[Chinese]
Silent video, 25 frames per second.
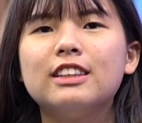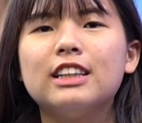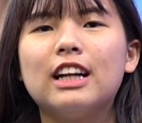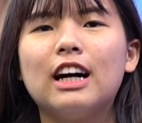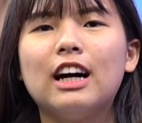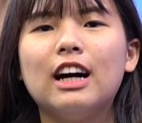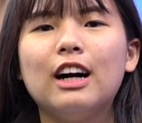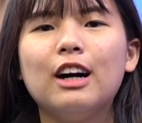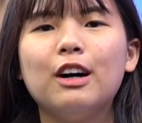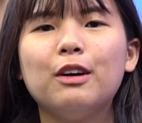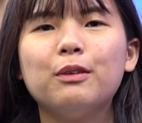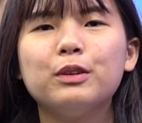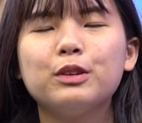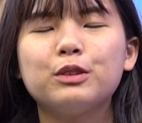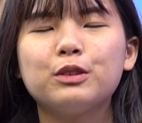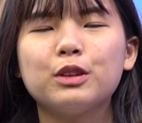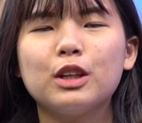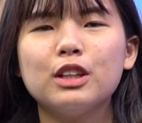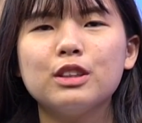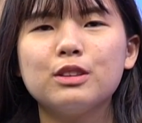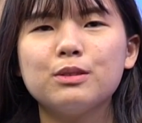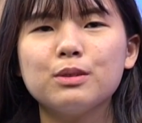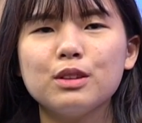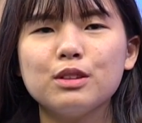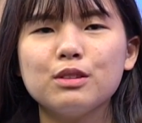然后我
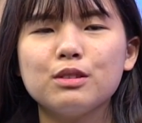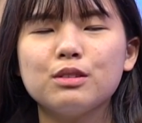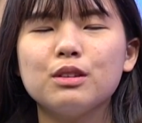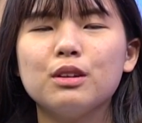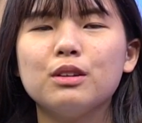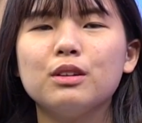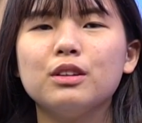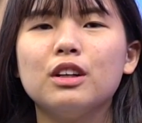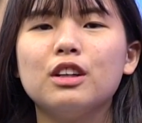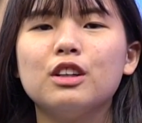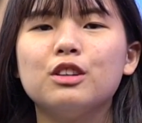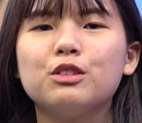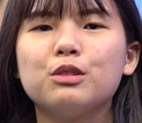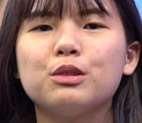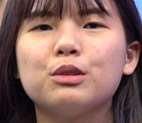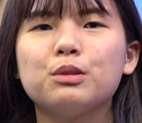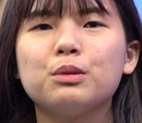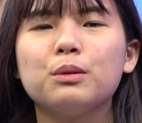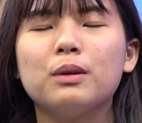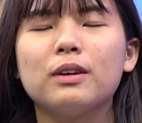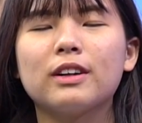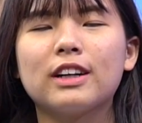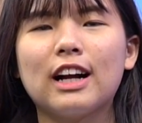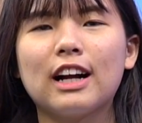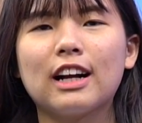觉得最受用的就
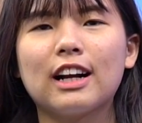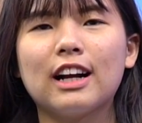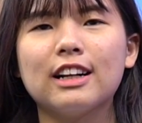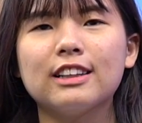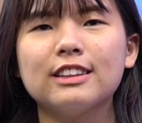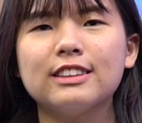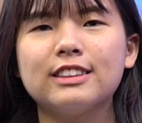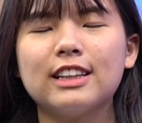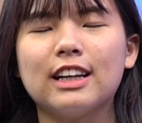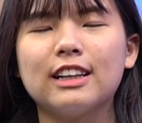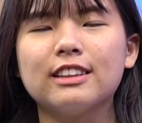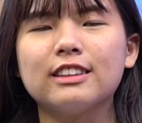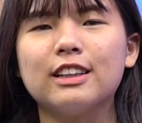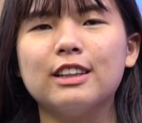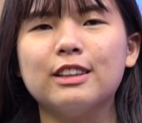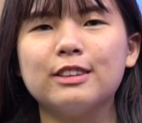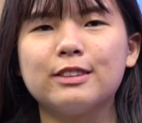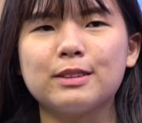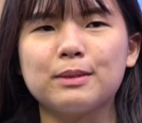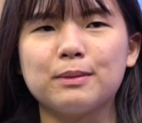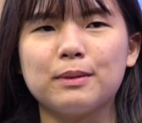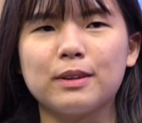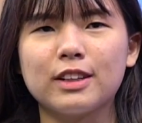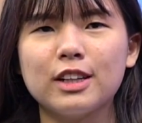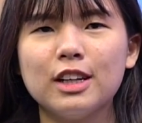是我刚刚讲的
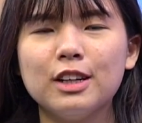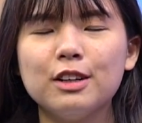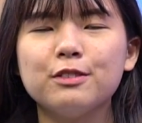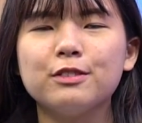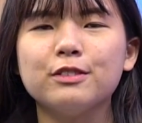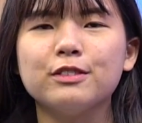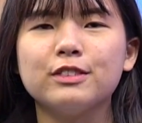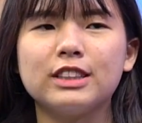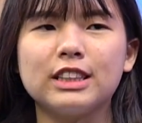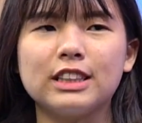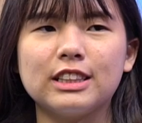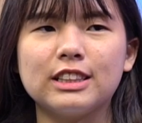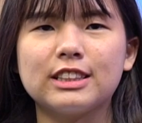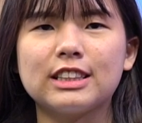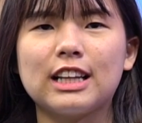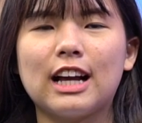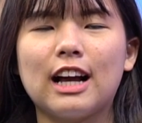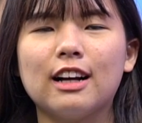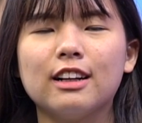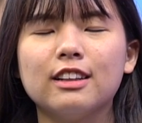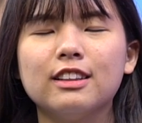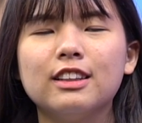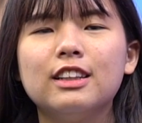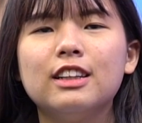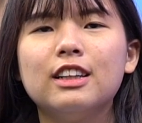怎么克服紧
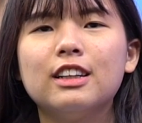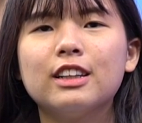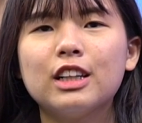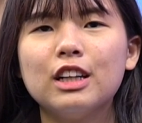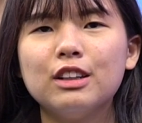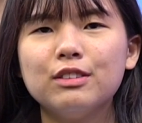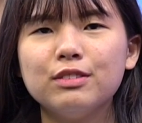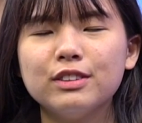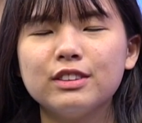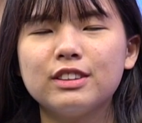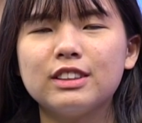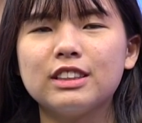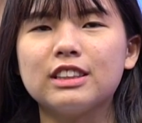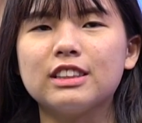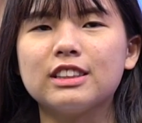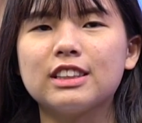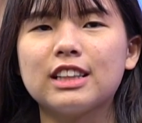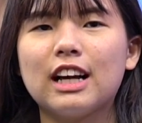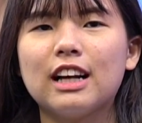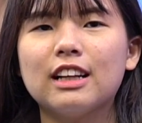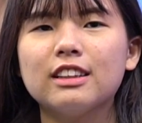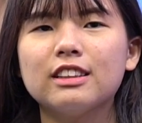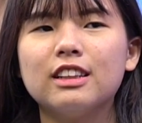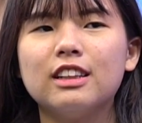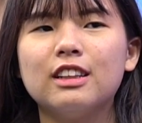张。克服紧
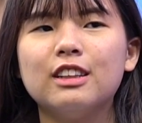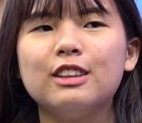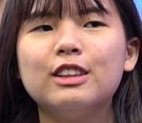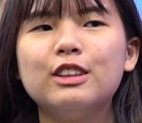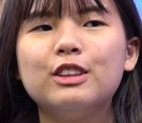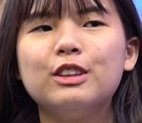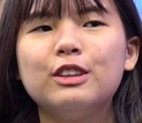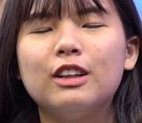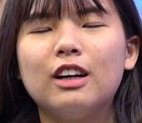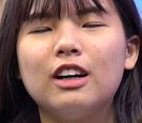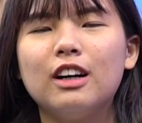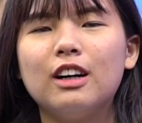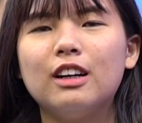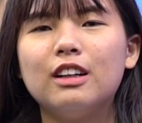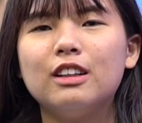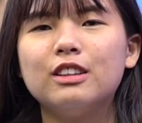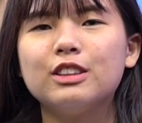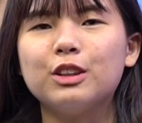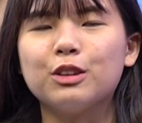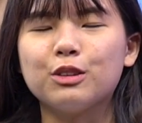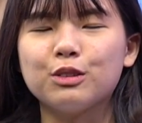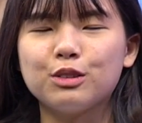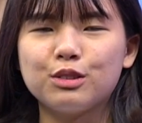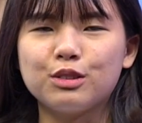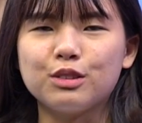张呢，
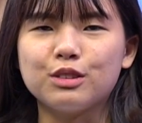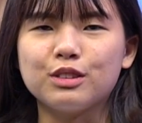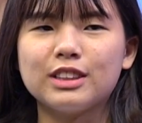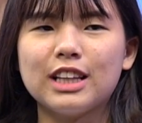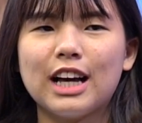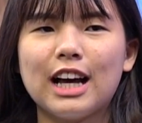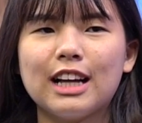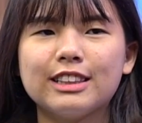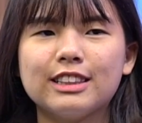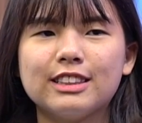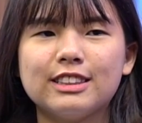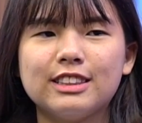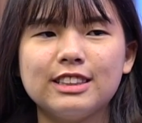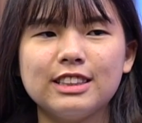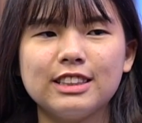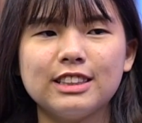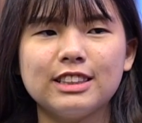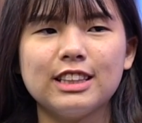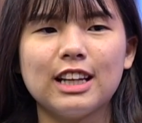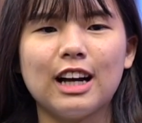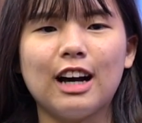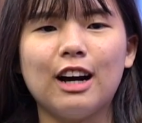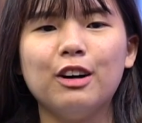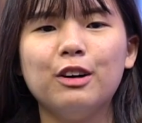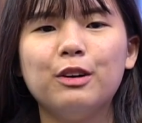呃，有十大的技
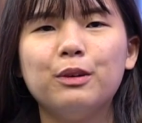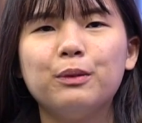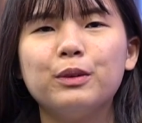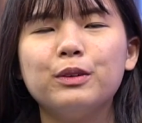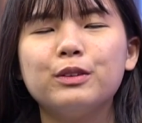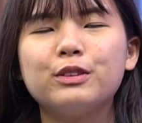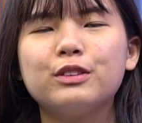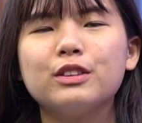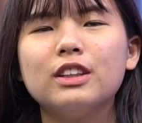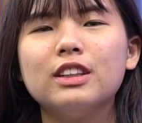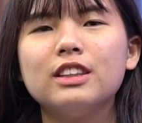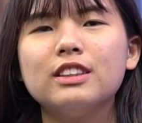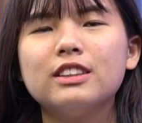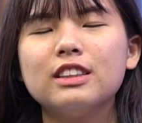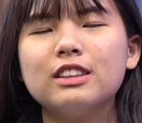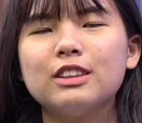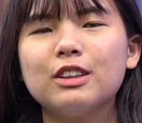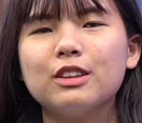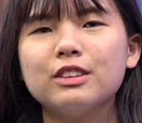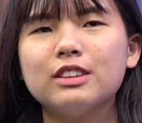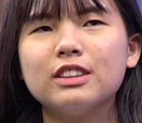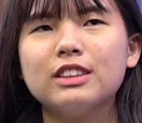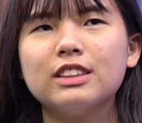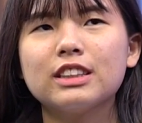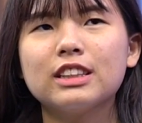巧，我觉得这
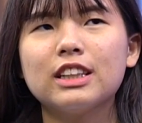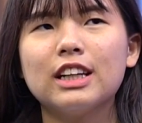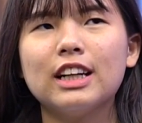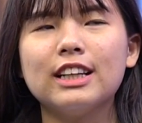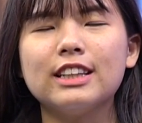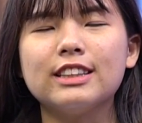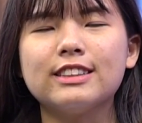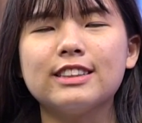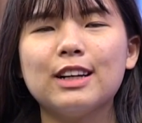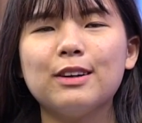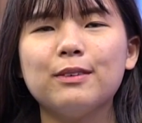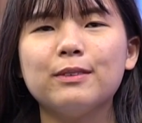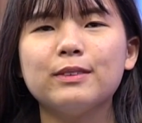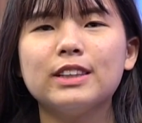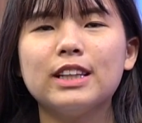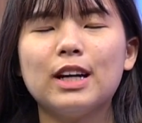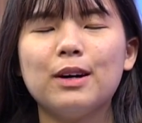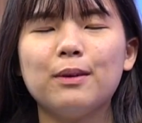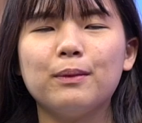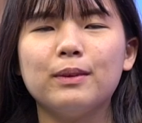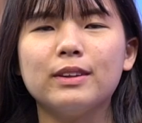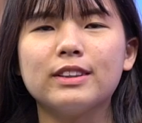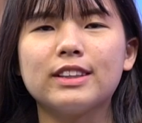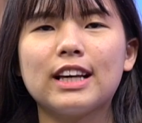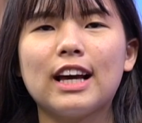都是可以让
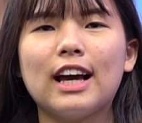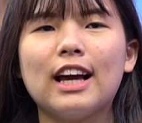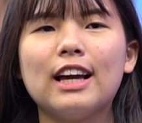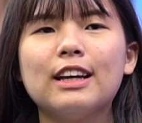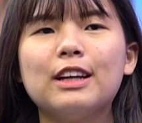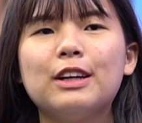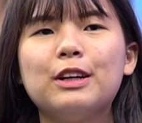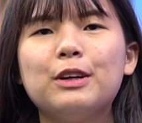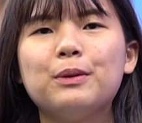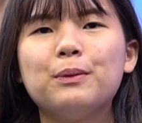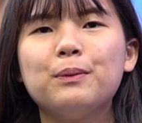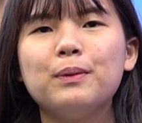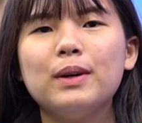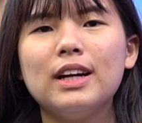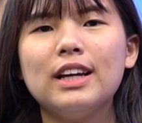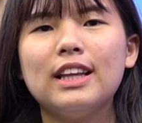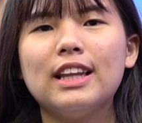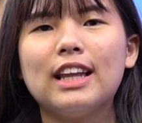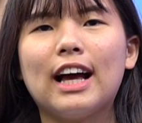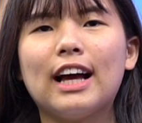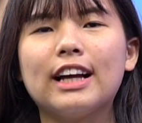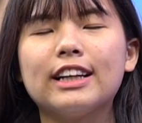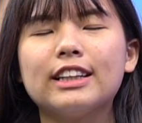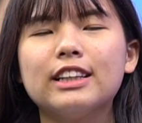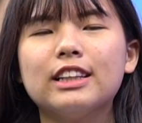让我在
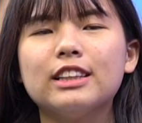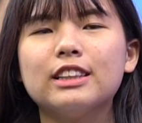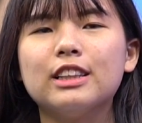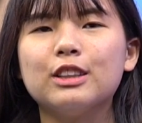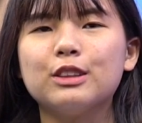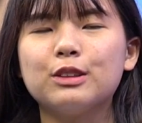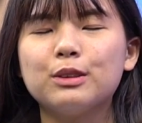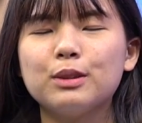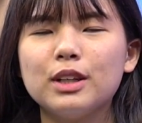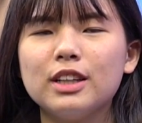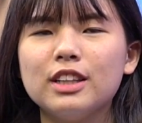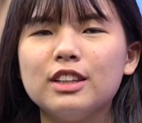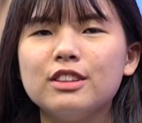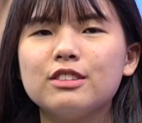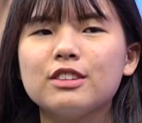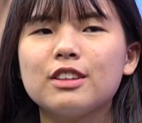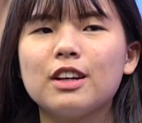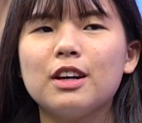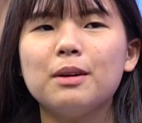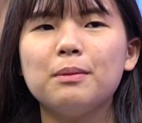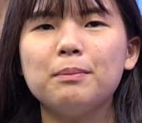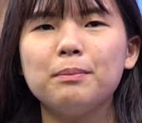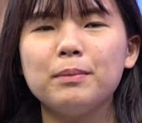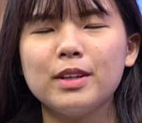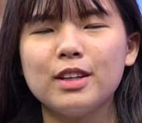未来可能推
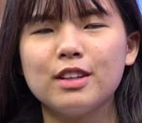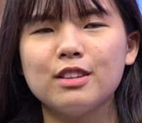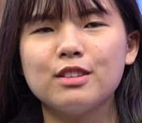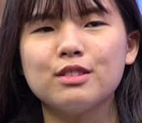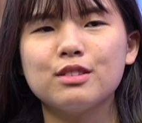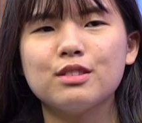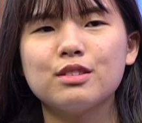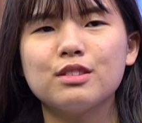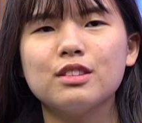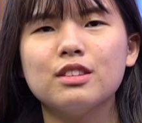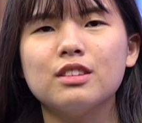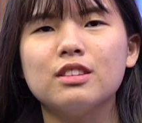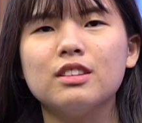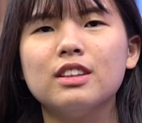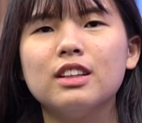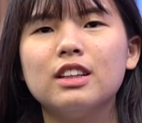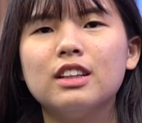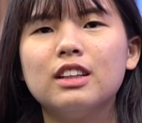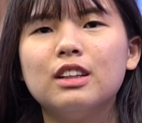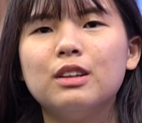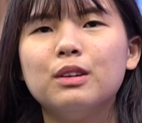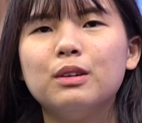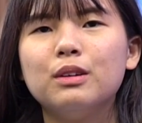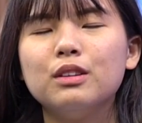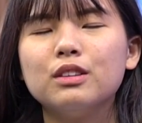甄面试，
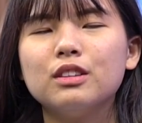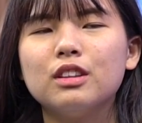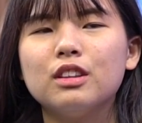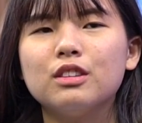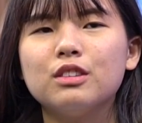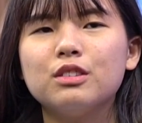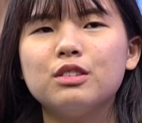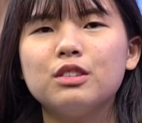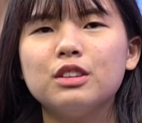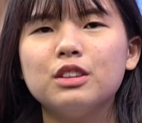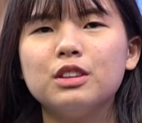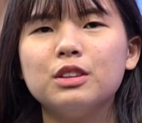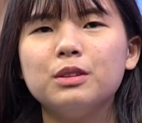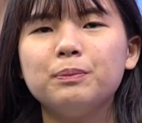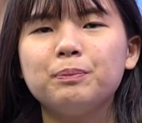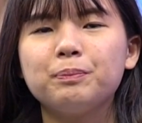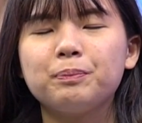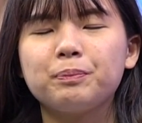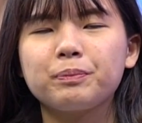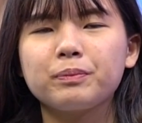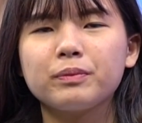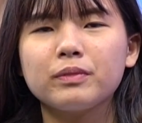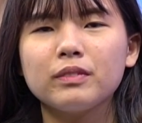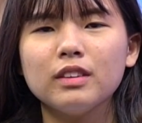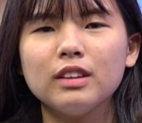或者是
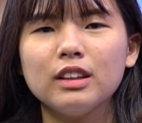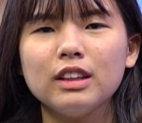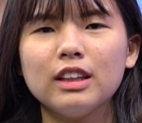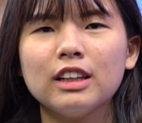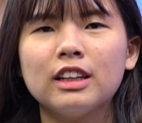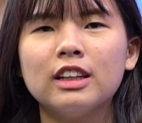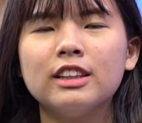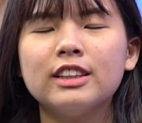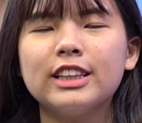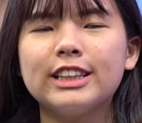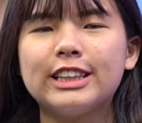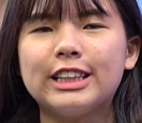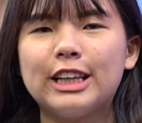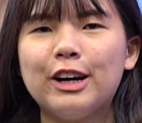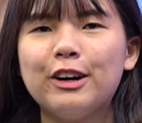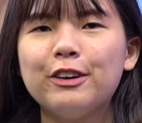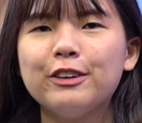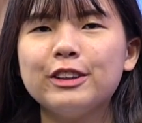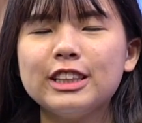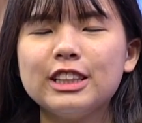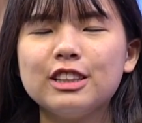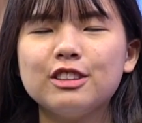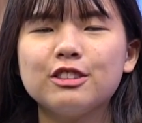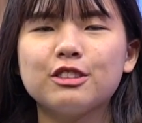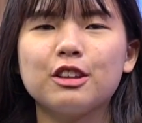可能以
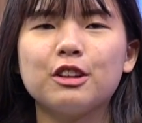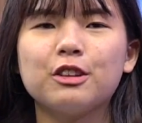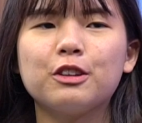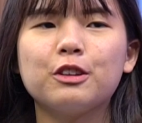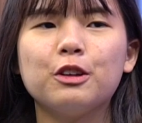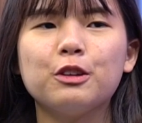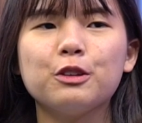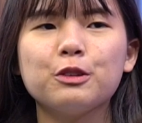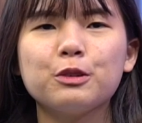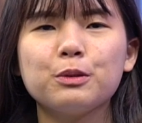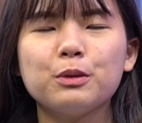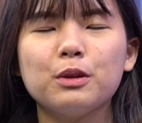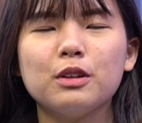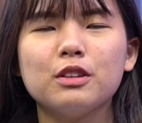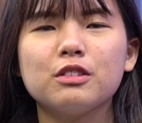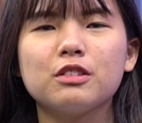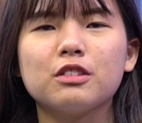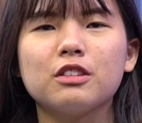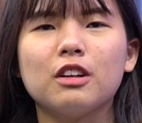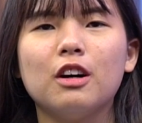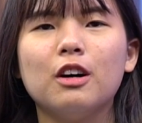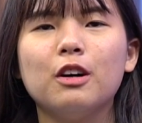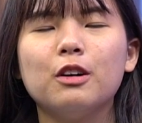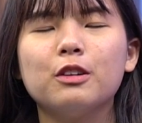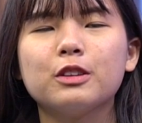后应征工作的
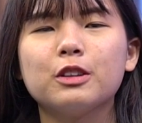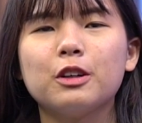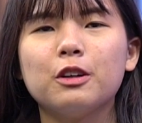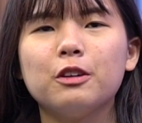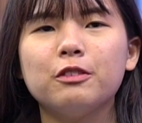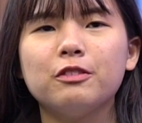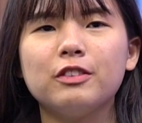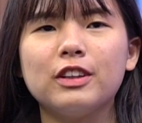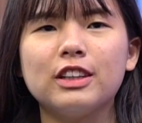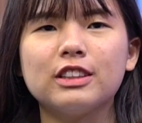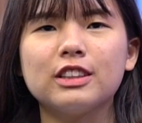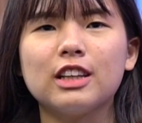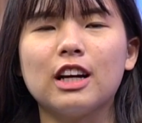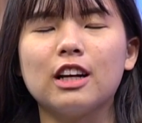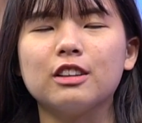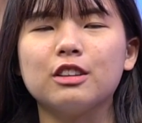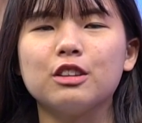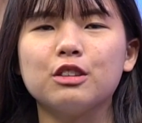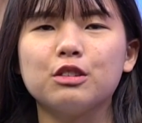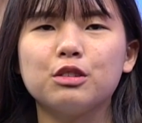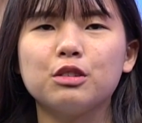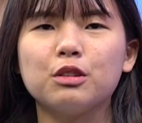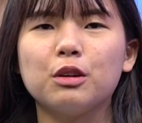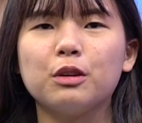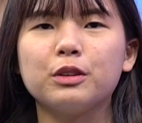时候，都非常
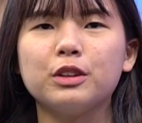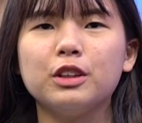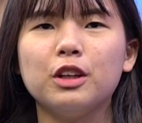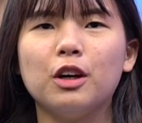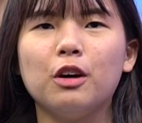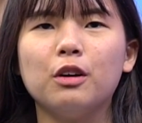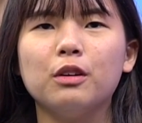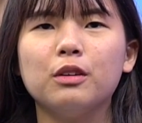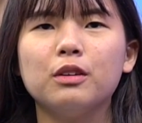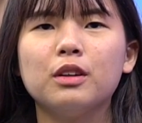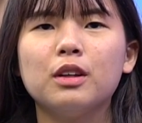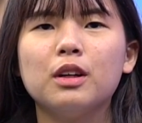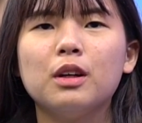的受用。